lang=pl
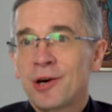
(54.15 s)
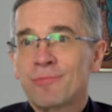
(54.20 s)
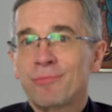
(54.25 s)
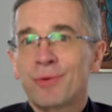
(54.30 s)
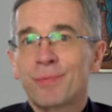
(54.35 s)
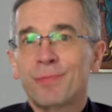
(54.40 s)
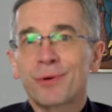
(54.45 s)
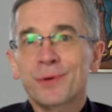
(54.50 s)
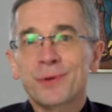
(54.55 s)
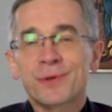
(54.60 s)

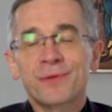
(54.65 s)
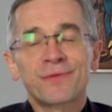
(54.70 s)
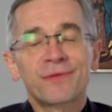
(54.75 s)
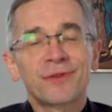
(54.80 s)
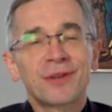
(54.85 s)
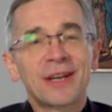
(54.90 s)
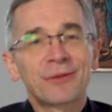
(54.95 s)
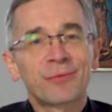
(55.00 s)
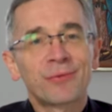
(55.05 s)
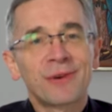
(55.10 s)
Po prostu w
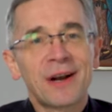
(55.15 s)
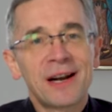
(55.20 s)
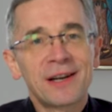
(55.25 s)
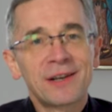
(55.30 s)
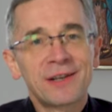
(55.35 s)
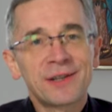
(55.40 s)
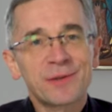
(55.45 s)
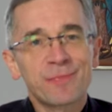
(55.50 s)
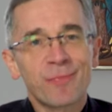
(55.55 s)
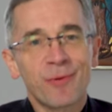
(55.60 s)

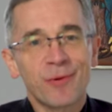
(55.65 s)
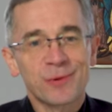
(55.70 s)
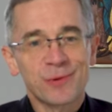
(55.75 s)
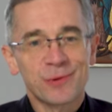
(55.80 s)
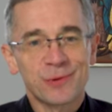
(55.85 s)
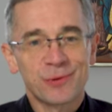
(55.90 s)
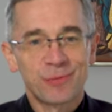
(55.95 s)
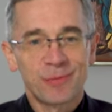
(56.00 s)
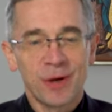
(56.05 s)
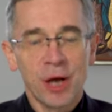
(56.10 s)
naturalny
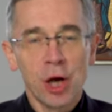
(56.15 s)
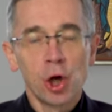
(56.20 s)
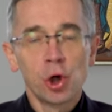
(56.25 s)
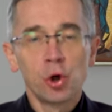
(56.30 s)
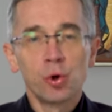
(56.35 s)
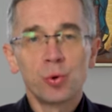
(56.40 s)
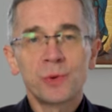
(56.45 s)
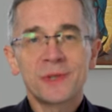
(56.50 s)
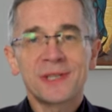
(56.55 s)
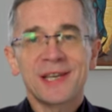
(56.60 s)
sposób
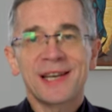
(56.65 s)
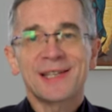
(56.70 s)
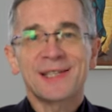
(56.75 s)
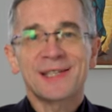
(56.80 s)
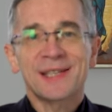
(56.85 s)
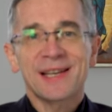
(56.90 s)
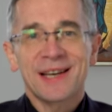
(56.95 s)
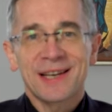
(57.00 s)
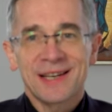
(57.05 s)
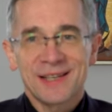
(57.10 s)
ludzkie
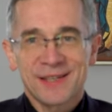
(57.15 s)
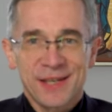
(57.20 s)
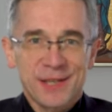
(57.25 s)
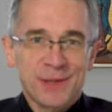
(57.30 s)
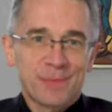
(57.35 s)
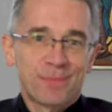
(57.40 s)
serce,